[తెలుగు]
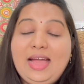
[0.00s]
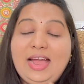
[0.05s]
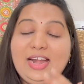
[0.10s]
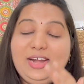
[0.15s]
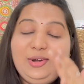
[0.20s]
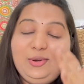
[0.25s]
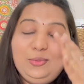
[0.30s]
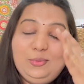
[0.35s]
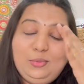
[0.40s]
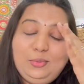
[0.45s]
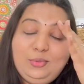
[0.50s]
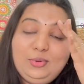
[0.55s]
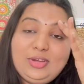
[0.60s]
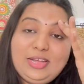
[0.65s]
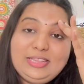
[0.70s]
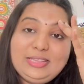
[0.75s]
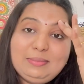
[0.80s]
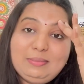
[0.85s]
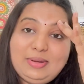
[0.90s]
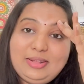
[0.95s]
అండ్ లూలుకి
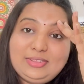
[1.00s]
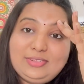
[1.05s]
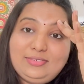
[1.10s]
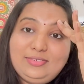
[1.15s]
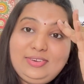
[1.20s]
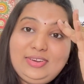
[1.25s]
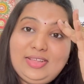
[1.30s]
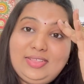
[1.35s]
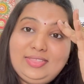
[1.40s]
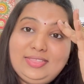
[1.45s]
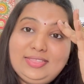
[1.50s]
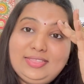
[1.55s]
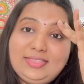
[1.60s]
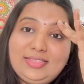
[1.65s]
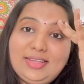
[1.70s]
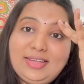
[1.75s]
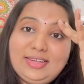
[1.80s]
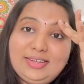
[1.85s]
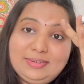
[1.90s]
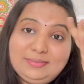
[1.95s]
అయితే మాత్రం ఎంత